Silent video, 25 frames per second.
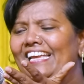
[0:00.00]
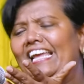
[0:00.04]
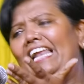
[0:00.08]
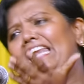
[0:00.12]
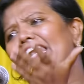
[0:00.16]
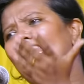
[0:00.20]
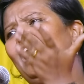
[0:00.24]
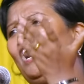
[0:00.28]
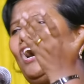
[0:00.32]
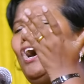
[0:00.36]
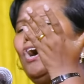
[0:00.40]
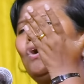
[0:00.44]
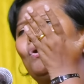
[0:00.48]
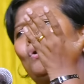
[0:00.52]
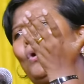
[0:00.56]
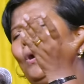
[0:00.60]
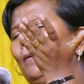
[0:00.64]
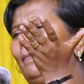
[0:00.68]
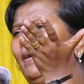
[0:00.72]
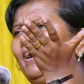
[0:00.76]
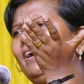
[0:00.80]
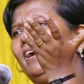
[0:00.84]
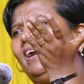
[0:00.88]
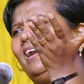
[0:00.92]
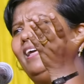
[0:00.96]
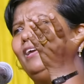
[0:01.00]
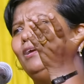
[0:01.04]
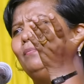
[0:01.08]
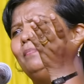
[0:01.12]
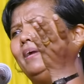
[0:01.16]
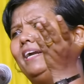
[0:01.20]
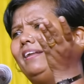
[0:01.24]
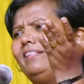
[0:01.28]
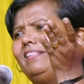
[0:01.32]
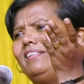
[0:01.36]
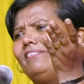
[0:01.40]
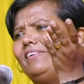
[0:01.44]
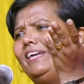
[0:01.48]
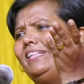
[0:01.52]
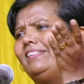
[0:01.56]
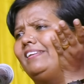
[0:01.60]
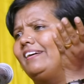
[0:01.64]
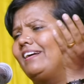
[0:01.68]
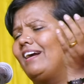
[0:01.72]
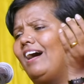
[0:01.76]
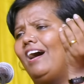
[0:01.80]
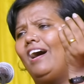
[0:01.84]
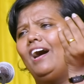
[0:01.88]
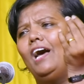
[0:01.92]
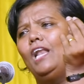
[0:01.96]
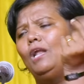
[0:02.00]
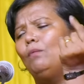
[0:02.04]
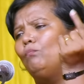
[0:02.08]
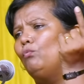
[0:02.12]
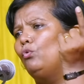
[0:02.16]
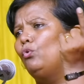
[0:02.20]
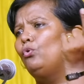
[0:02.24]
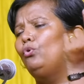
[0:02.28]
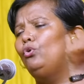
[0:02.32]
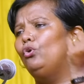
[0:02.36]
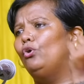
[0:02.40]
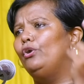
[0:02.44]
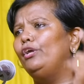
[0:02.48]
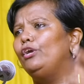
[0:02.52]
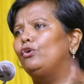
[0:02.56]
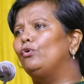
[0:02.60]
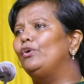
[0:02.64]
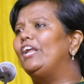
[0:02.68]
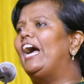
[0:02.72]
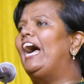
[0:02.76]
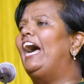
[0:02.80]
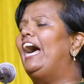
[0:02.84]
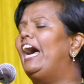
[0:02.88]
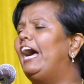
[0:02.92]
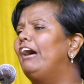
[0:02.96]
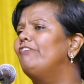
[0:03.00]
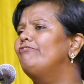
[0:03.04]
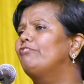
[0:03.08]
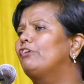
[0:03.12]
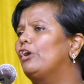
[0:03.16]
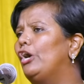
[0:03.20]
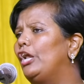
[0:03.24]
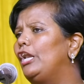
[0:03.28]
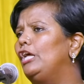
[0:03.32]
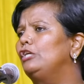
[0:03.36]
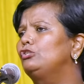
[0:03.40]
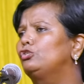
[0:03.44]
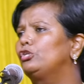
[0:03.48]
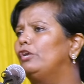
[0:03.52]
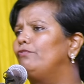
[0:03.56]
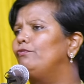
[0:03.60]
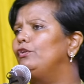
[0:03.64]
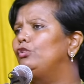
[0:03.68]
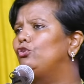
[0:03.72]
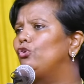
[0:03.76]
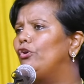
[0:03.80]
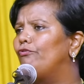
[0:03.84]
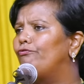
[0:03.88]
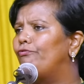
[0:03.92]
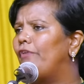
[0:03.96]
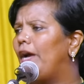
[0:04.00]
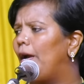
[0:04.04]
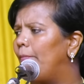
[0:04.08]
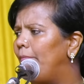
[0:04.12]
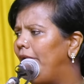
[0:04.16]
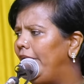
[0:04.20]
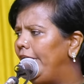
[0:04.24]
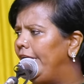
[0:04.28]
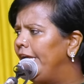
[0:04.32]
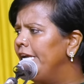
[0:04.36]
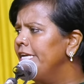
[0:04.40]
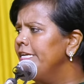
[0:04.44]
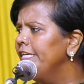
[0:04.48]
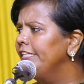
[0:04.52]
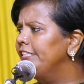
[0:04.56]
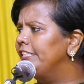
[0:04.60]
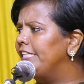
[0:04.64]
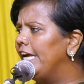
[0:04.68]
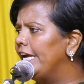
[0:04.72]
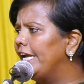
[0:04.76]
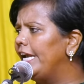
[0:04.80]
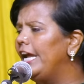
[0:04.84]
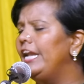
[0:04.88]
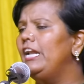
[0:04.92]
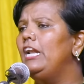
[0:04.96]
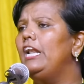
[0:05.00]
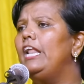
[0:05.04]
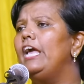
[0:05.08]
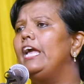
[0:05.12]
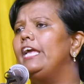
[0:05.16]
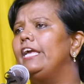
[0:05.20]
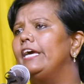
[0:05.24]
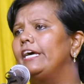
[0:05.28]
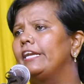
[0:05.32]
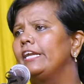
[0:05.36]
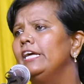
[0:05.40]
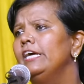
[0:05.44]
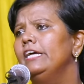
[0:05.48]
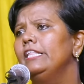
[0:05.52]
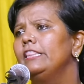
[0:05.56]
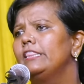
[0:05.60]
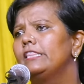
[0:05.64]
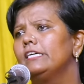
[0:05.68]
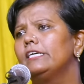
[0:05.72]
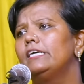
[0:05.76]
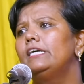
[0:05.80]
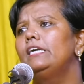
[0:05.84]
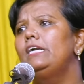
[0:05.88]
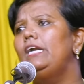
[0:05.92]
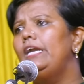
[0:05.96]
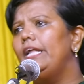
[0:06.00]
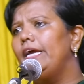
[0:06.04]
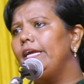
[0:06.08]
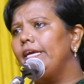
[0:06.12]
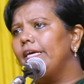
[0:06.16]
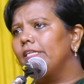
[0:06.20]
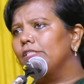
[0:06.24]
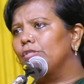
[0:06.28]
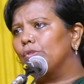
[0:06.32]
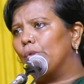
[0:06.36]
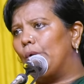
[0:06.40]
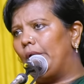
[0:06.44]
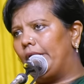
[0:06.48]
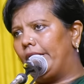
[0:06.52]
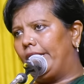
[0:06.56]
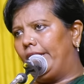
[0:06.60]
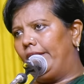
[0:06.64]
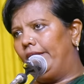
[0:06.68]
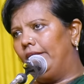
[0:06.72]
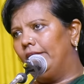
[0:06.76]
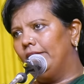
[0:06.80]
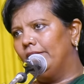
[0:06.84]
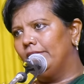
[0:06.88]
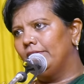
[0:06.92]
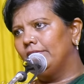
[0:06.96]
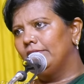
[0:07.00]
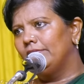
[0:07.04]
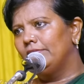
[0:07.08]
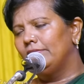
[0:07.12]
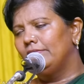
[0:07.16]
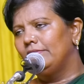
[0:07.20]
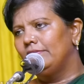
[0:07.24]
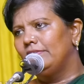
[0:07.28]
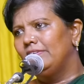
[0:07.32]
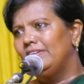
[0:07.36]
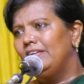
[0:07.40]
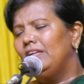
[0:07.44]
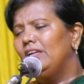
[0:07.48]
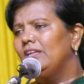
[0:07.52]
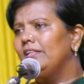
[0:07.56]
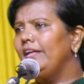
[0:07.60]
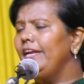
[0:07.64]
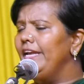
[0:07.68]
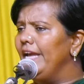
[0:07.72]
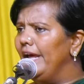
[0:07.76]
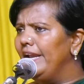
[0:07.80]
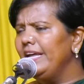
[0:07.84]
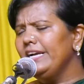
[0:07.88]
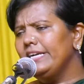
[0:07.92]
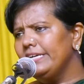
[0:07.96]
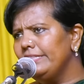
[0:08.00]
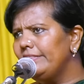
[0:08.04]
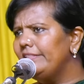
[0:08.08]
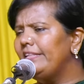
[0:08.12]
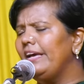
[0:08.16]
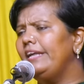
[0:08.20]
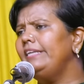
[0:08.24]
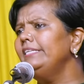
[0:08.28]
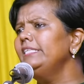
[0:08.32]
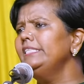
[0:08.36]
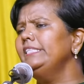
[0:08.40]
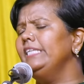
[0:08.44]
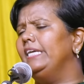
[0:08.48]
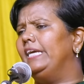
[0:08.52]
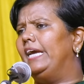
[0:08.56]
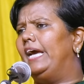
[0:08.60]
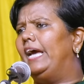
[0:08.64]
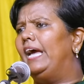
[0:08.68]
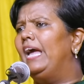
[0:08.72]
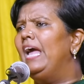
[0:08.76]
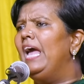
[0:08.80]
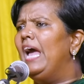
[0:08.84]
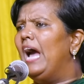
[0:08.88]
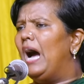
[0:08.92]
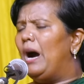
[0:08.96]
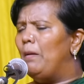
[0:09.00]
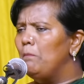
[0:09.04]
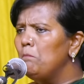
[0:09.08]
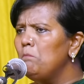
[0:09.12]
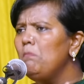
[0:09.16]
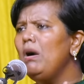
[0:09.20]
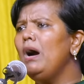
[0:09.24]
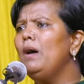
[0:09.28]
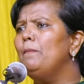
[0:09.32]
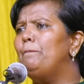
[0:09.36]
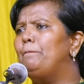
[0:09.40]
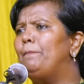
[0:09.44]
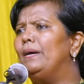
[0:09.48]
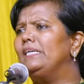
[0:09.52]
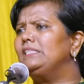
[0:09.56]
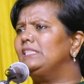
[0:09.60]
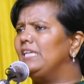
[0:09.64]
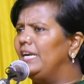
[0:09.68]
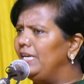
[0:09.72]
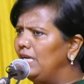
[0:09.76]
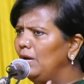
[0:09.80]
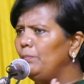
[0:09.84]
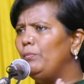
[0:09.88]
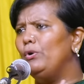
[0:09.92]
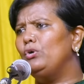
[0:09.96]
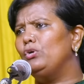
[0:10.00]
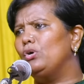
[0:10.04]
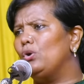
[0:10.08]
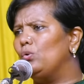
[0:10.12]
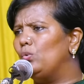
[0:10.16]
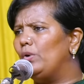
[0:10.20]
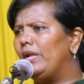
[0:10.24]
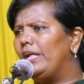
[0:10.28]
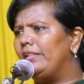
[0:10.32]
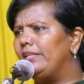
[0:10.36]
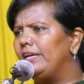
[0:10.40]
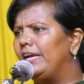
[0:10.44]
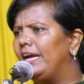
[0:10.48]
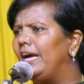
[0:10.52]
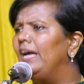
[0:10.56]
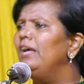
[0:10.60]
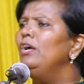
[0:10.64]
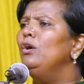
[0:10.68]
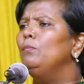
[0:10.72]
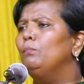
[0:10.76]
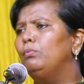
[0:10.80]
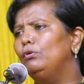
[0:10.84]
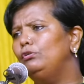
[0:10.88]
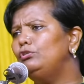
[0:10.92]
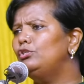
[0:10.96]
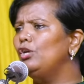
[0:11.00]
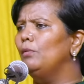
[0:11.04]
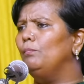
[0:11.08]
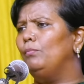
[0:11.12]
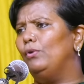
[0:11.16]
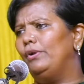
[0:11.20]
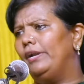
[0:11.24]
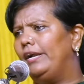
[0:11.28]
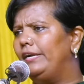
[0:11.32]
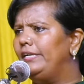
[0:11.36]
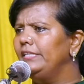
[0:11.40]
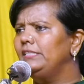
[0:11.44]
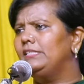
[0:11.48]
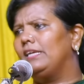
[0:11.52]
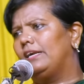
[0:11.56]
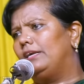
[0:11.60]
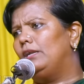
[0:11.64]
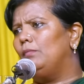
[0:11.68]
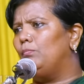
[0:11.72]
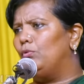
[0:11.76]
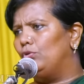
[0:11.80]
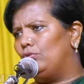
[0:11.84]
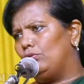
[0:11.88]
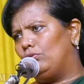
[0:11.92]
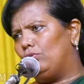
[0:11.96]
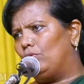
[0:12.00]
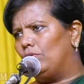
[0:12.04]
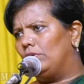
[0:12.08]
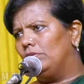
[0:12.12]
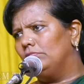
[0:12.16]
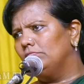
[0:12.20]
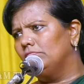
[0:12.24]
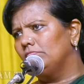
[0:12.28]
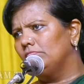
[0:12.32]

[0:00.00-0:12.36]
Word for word: எல்லா கோபங்களையும் எடுத்து வைத்து காலம் உருண்டோடி கொண்டு ஹாவ் கனெக்ஷன் வித் யுவர் ஃபேமிலி செகண்ட் லேயர் தேர்ட் லேயர் சொல்கிறேன் எனக்கு தெரிஞ்சுங்க அம்மா அப்பா சண்டை போட்டுக்க கூடாதுங்க புருஷன் பொண்டாட்டி சண்டை போட்டுக்கோ